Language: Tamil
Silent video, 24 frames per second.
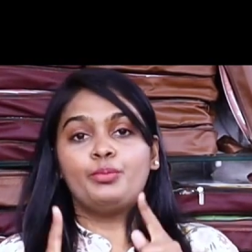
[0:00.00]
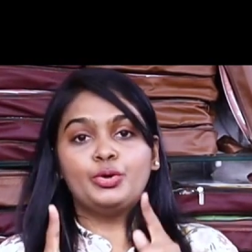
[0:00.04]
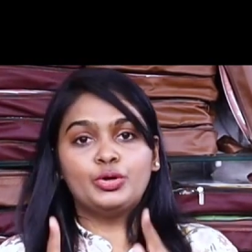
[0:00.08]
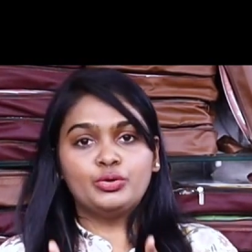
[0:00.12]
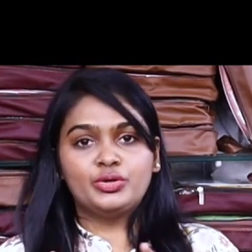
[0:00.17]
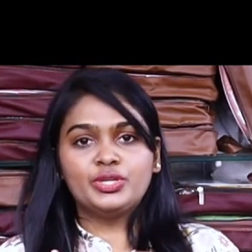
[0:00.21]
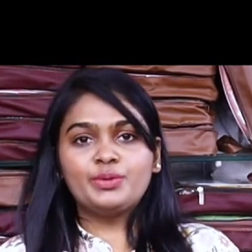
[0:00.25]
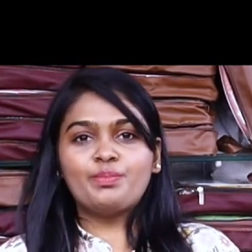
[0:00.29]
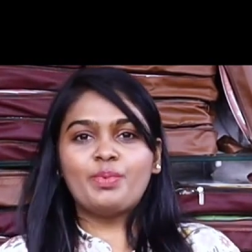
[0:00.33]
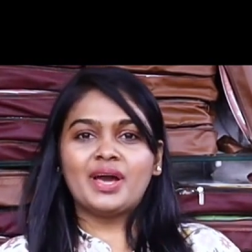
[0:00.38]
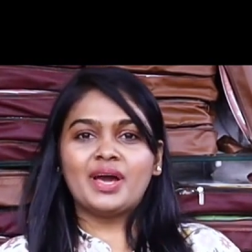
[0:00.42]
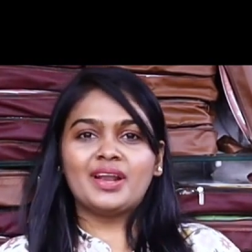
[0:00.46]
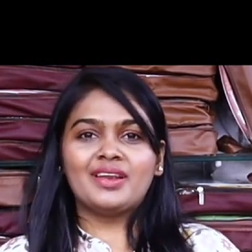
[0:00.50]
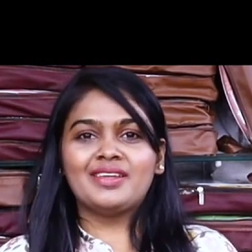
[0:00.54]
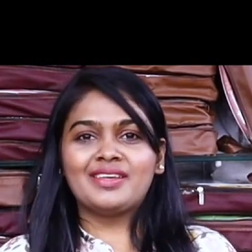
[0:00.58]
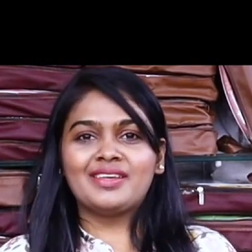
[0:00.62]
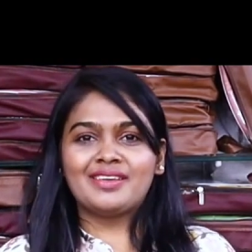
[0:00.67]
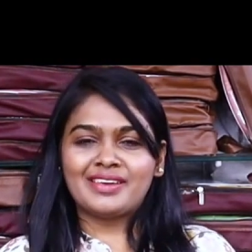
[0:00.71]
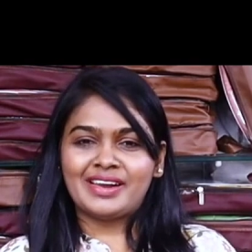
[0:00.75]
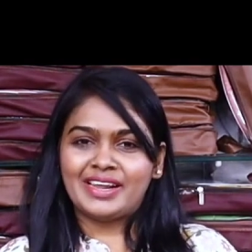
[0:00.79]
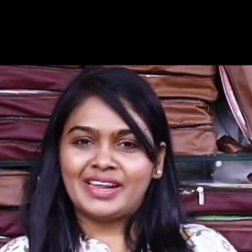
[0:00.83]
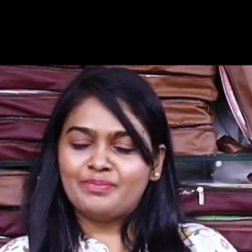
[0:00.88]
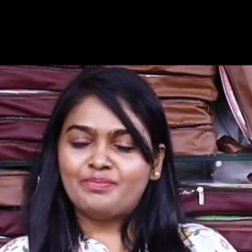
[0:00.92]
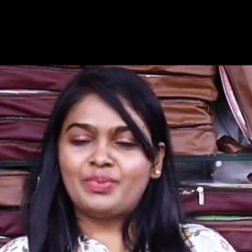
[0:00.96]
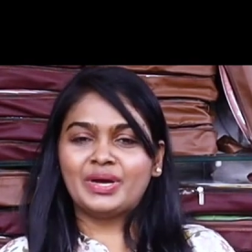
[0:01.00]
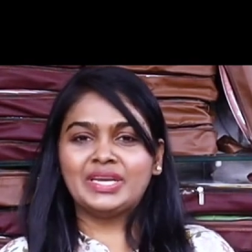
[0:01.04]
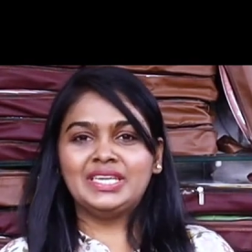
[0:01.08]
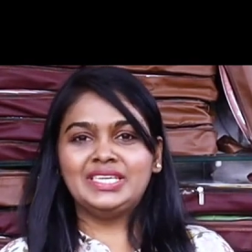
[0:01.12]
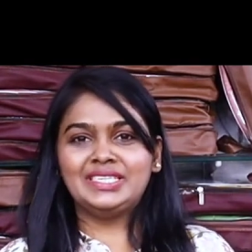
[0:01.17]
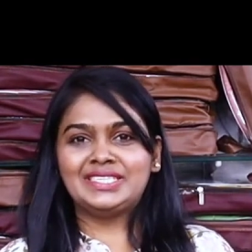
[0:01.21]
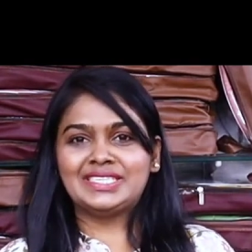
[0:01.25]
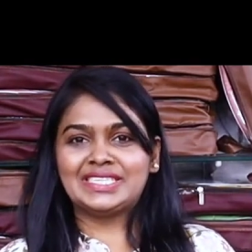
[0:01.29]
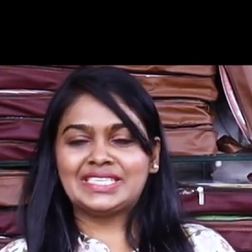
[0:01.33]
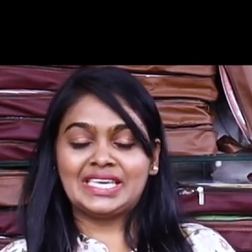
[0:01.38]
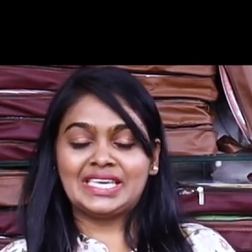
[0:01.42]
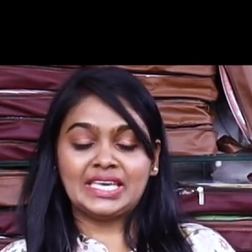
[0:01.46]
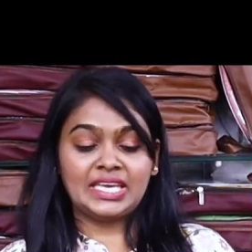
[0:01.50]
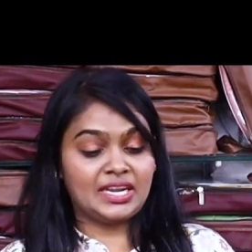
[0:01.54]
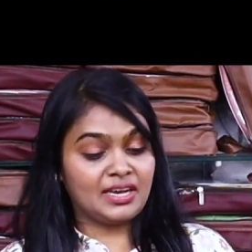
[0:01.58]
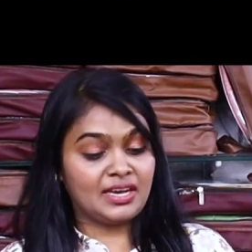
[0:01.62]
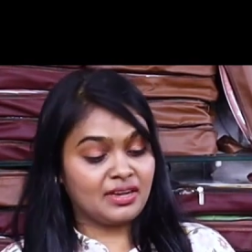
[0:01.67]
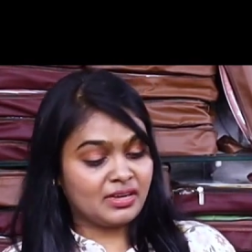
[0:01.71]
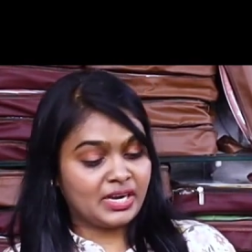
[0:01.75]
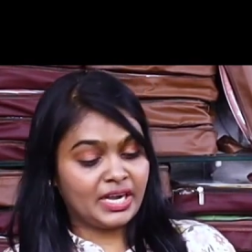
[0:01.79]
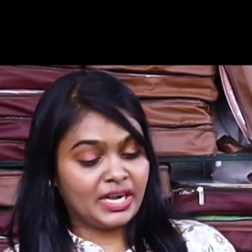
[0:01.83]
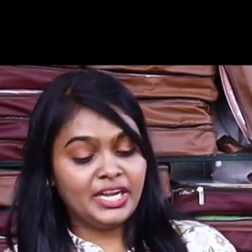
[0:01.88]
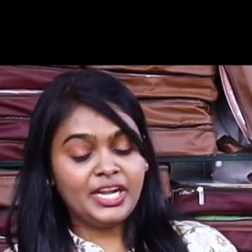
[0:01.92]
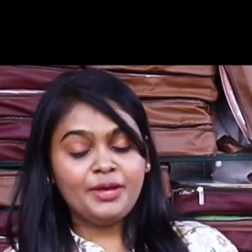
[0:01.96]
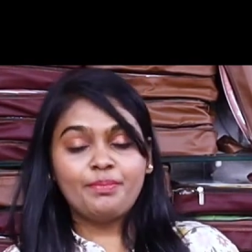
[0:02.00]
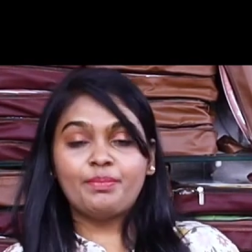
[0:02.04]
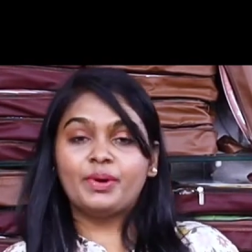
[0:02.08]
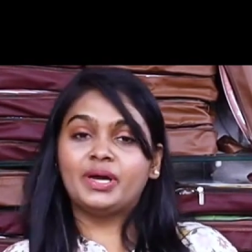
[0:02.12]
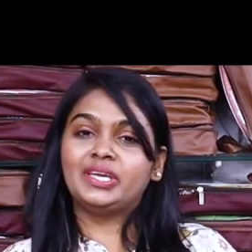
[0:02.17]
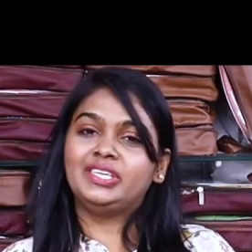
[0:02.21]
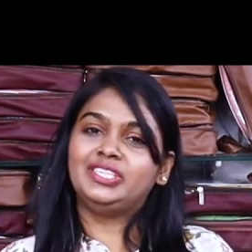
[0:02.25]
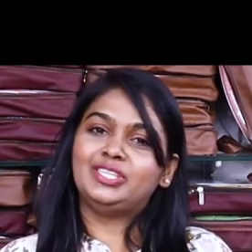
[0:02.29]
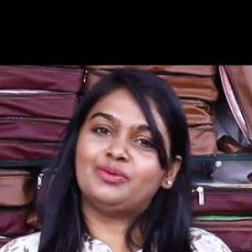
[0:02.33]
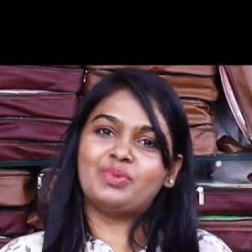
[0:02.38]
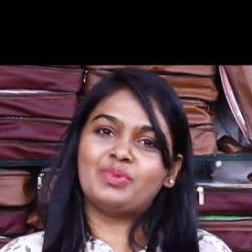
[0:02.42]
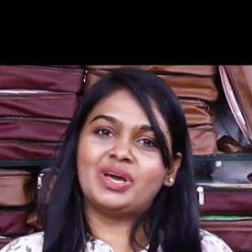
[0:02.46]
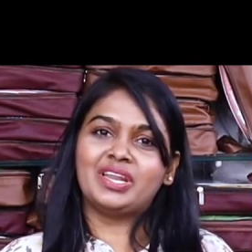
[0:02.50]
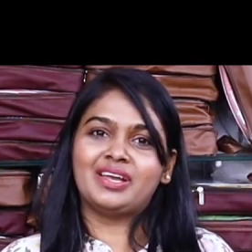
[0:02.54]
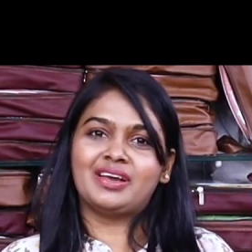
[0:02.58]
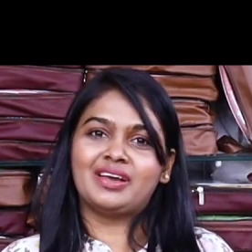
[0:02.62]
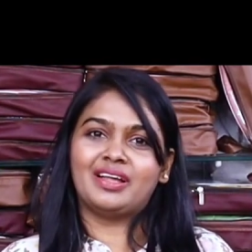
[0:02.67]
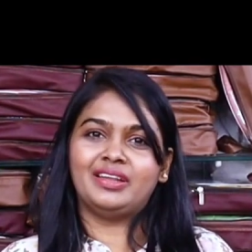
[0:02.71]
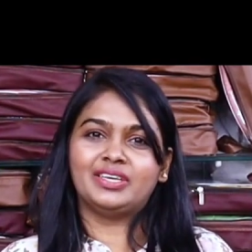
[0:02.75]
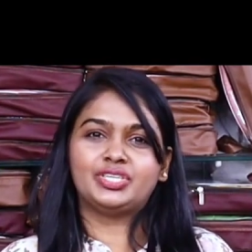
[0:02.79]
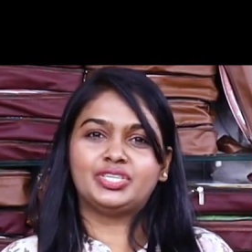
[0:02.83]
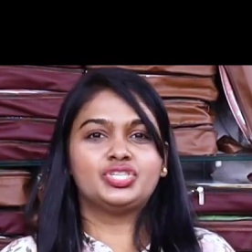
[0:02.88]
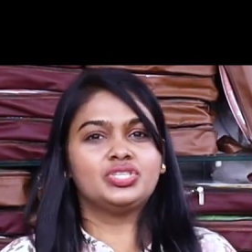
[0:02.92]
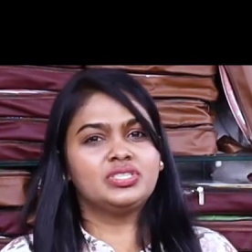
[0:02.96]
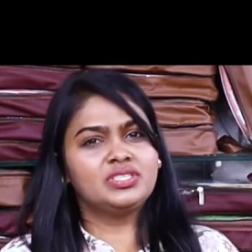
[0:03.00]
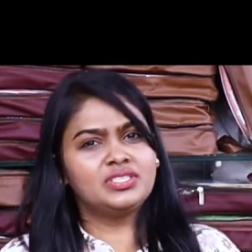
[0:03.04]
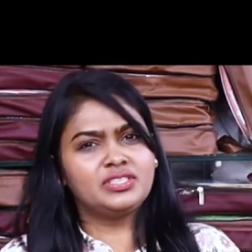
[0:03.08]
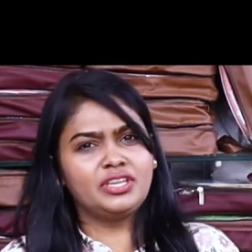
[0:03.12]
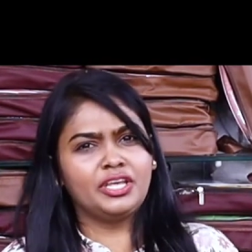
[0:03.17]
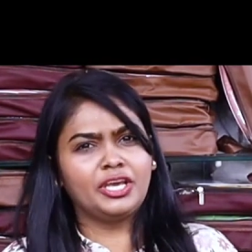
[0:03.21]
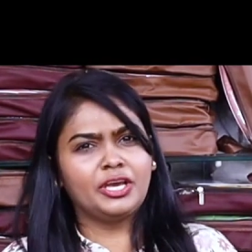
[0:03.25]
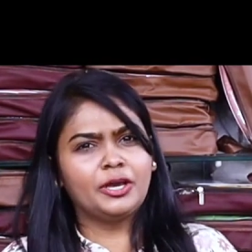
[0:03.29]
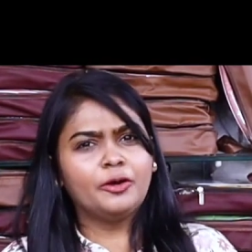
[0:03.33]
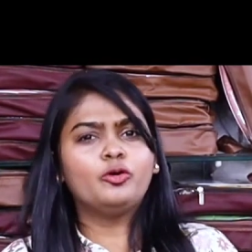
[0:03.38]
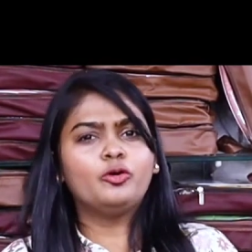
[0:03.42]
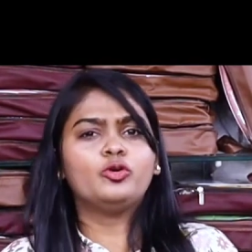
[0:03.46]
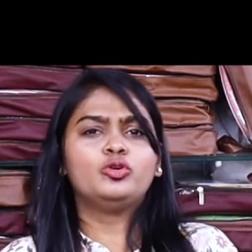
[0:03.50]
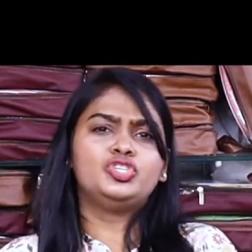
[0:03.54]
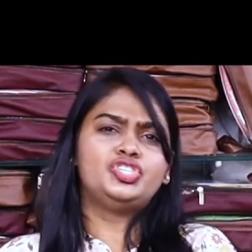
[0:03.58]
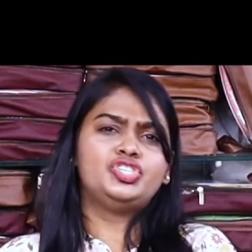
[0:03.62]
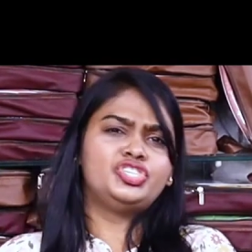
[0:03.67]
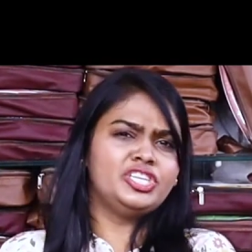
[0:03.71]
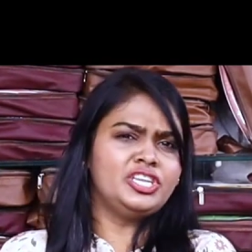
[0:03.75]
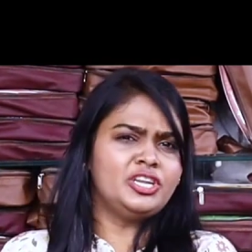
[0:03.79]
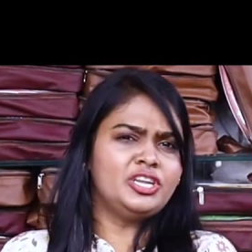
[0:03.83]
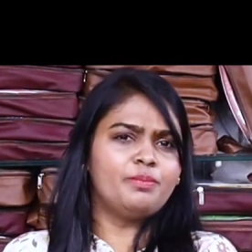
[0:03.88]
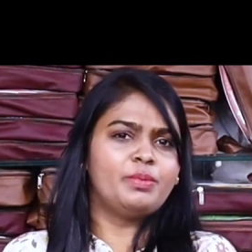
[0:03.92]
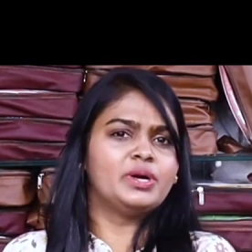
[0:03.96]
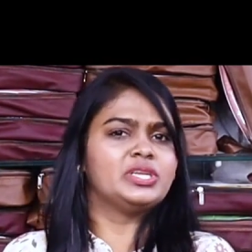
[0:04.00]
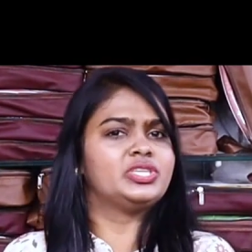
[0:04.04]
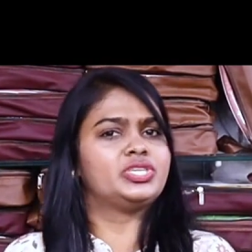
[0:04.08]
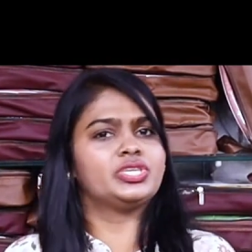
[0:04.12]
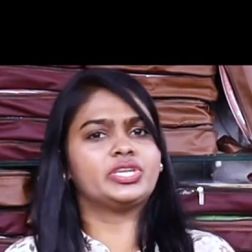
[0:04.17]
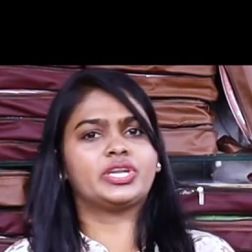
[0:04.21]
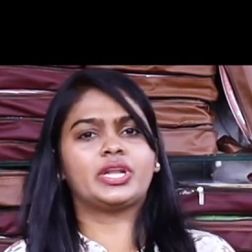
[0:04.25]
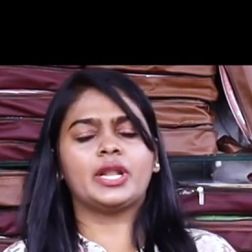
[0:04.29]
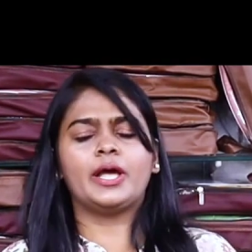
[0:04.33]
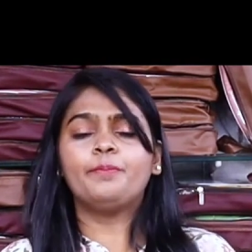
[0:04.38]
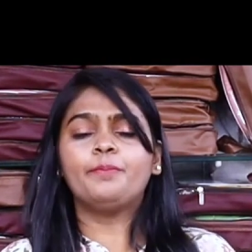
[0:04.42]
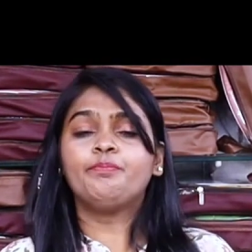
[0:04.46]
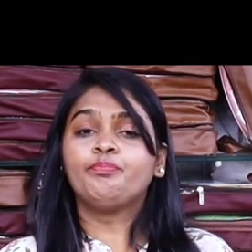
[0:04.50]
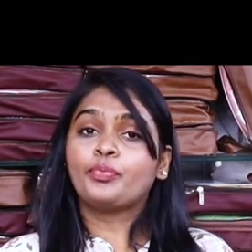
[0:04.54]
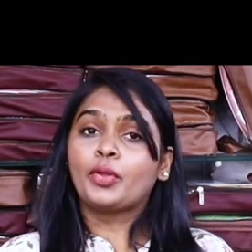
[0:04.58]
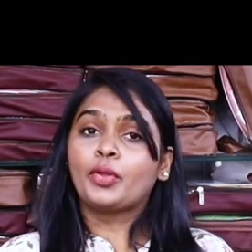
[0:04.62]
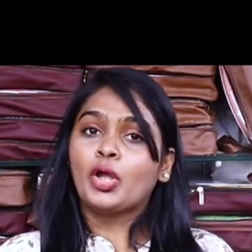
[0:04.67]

பியூட்டி பார்லர் ரன் இருக்கீங்கன்னா கண்டிப்பாக இந்த மாதிரி கலெக்ஷன்ஸ் நீங்கள் ஒரு சின்ன பட்ஜெட்டில்